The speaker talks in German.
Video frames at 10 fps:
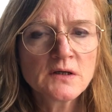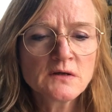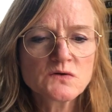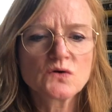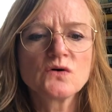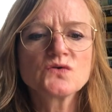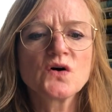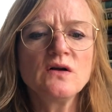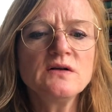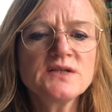Zur
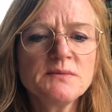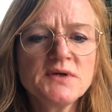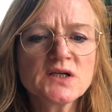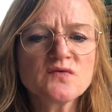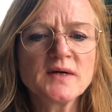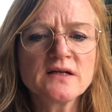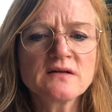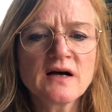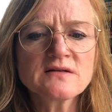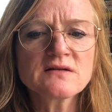Kontrolle tippe ich auf meine
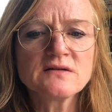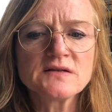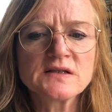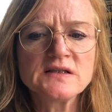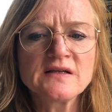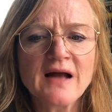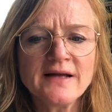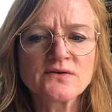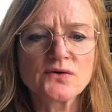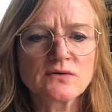Tasten, die sich nicht
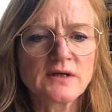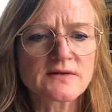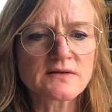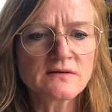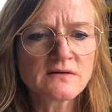eindrücken lassen.